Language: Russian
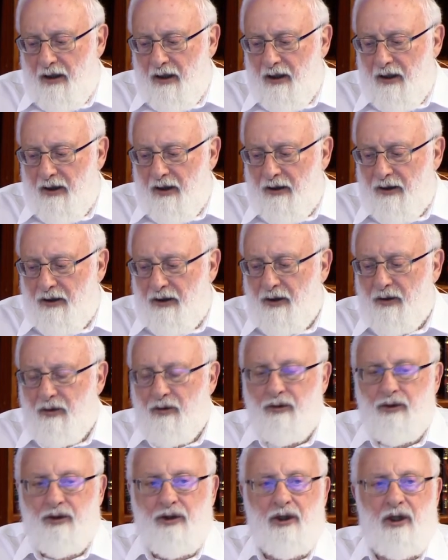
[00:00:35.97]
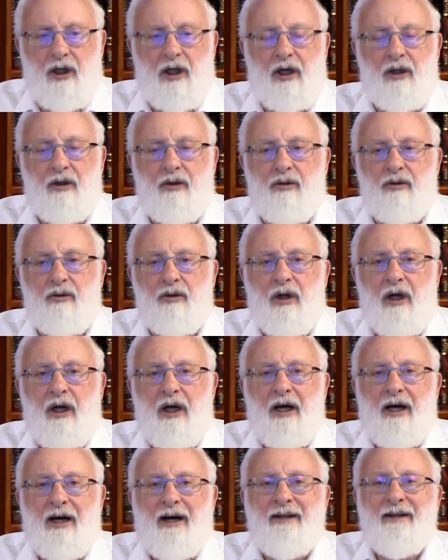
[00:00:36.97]
зависит
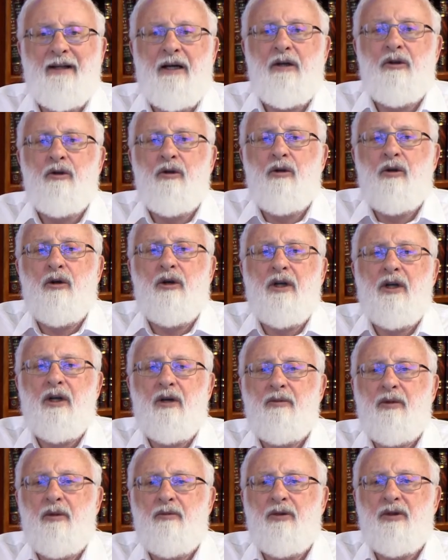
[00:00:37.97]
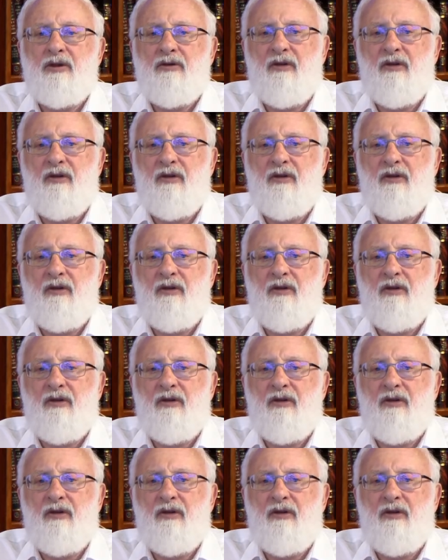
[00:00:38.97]
наше исправление.